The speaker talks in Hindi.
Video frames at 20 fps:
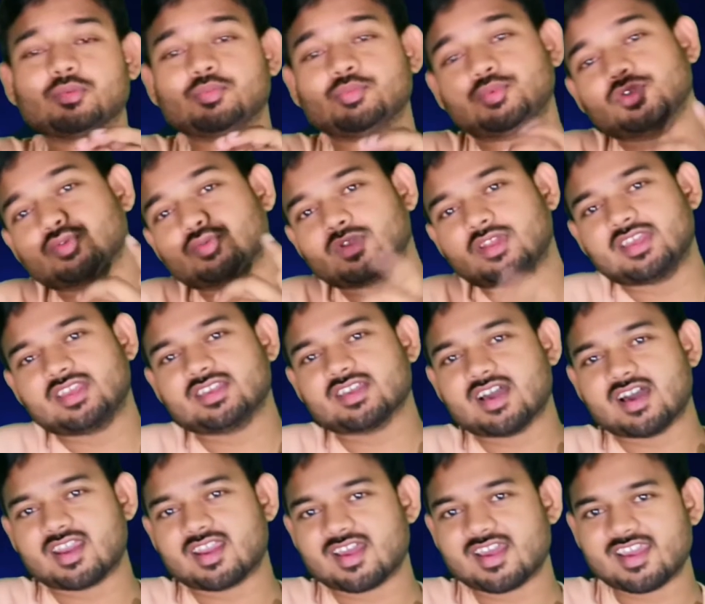पे व्यू नहीं
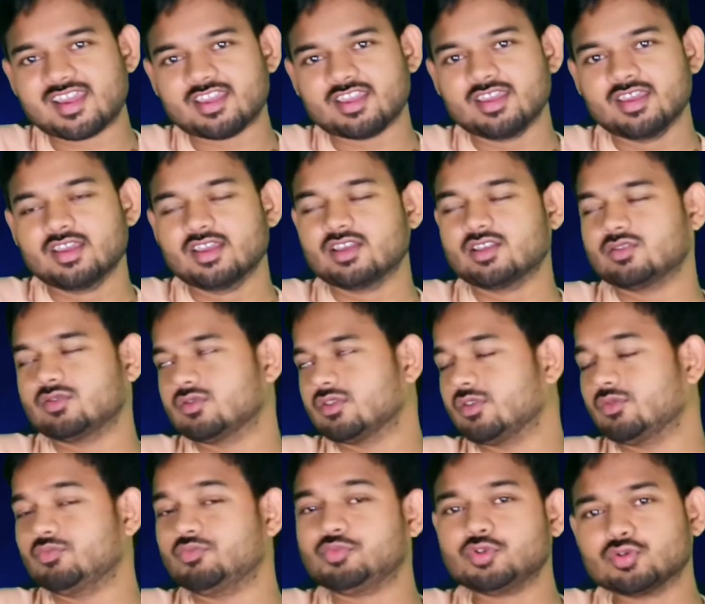आ रहा है
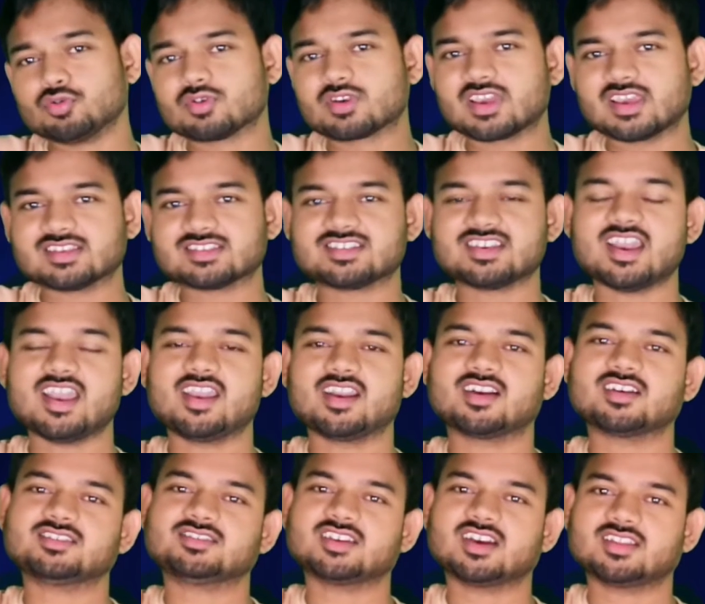जो व्यू कैसे
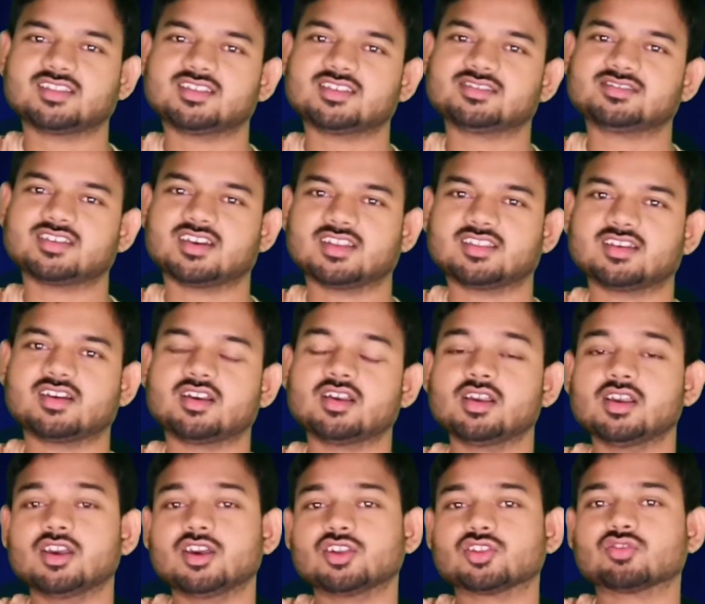आएगा ज़्यादा से ज़्यादा
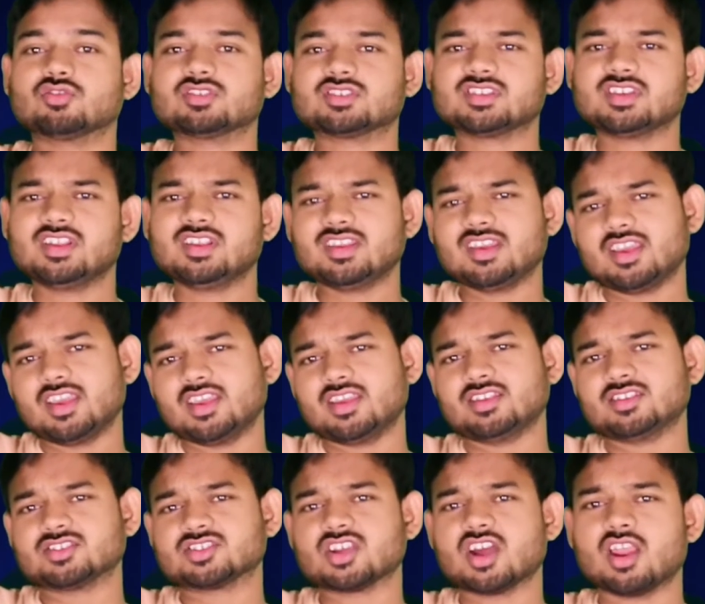तो इसीलिए
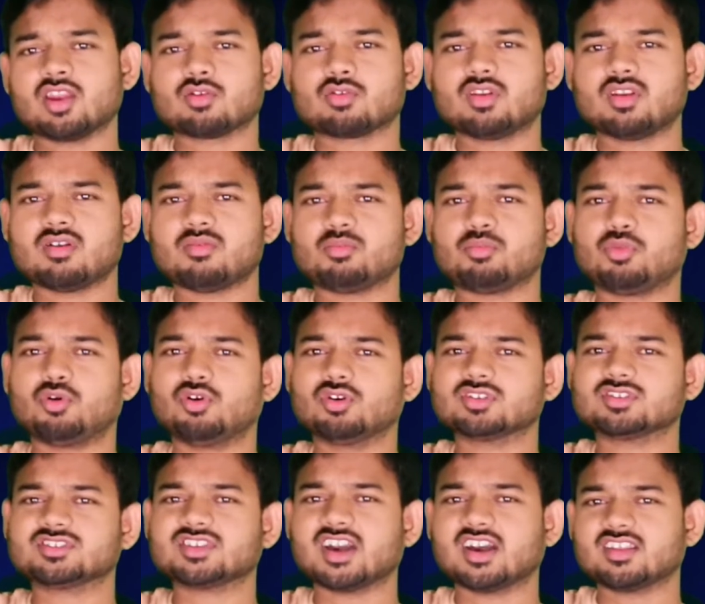इंसान को ना
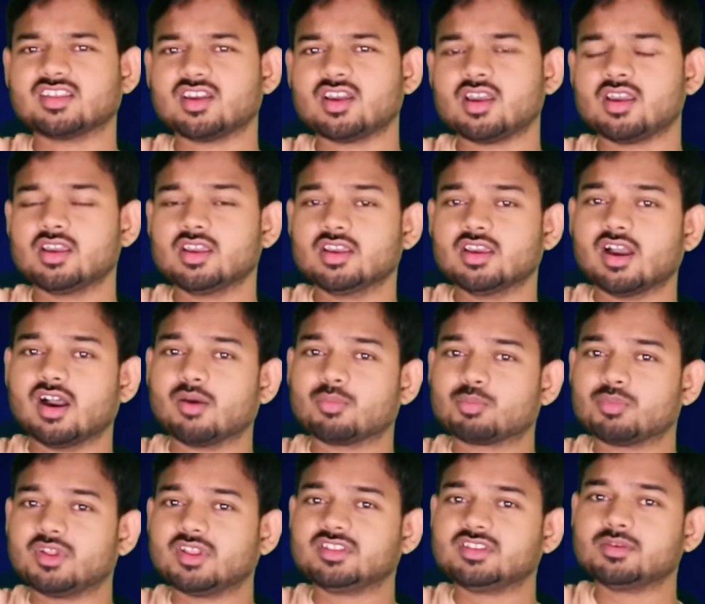बहुत ज़्यादा
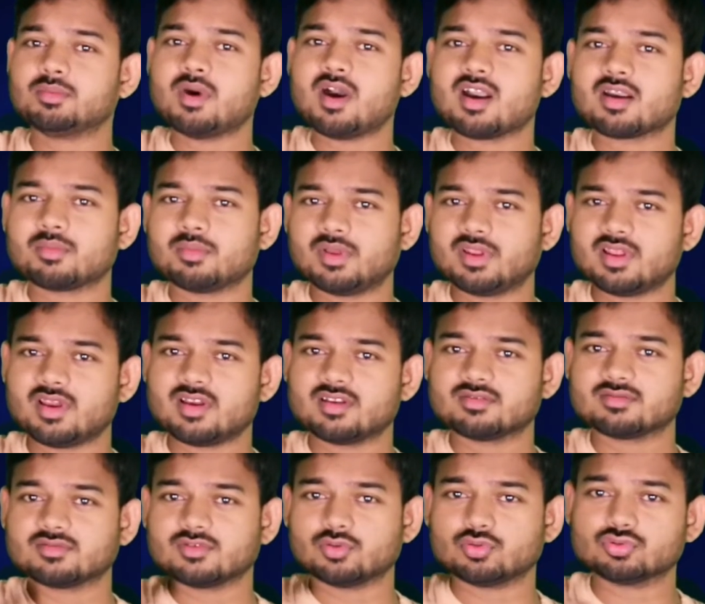अपने दिमाग में ना
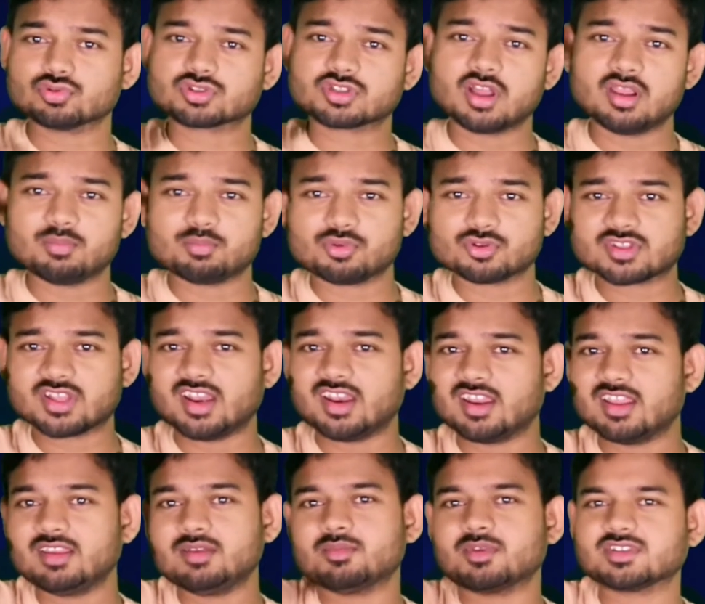उथल
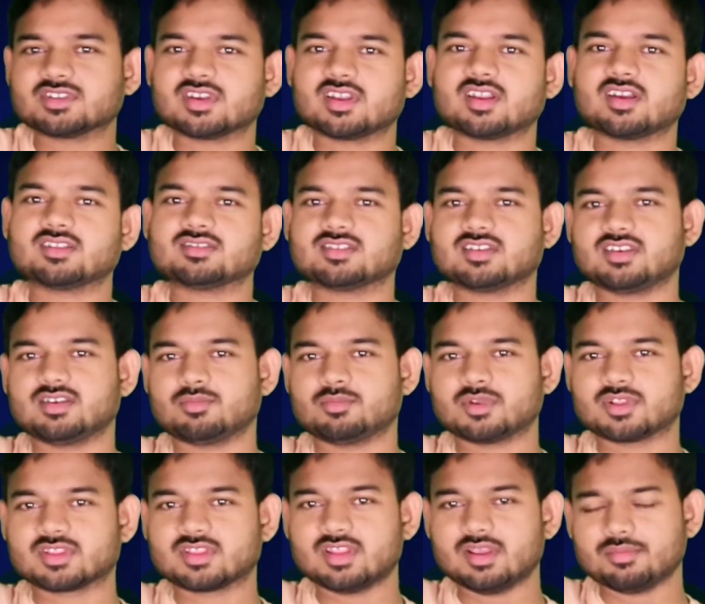पुथल नहीं मचाना चाहिए
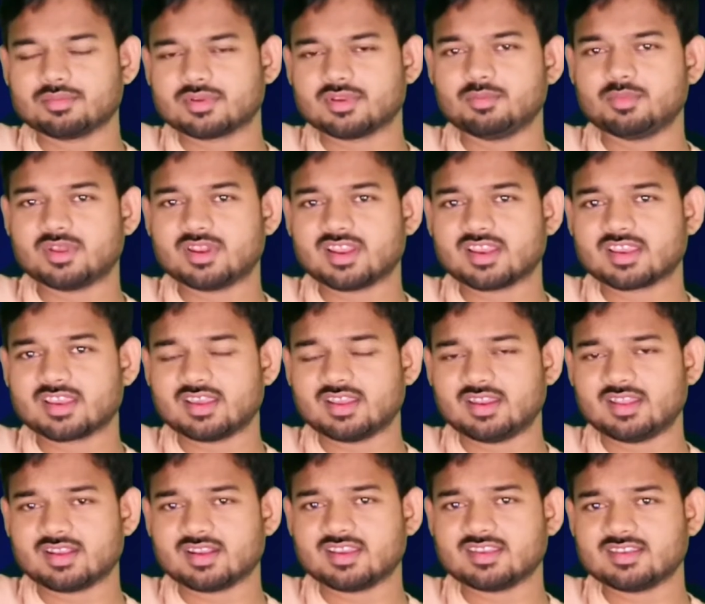मतलब कि मेरा
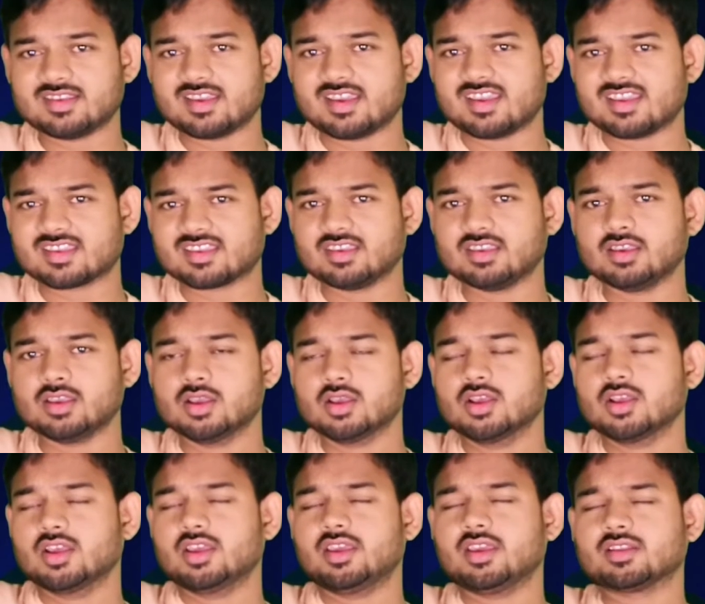कहने का ये है कि
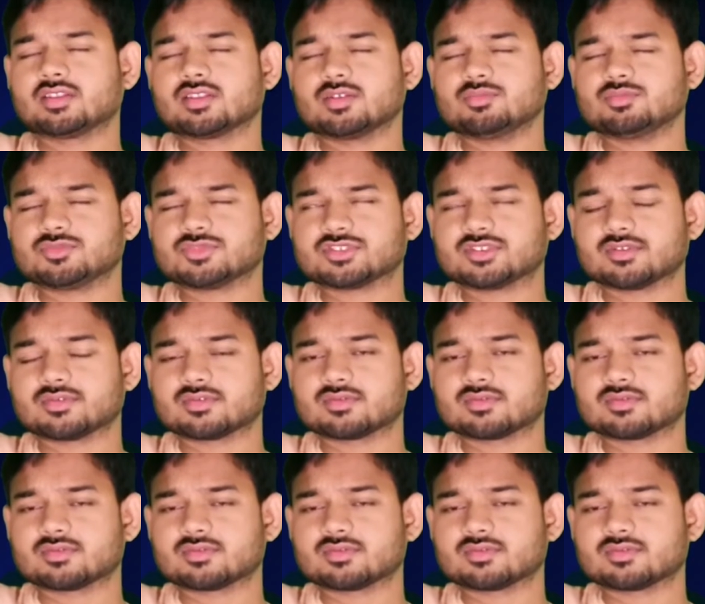एकदम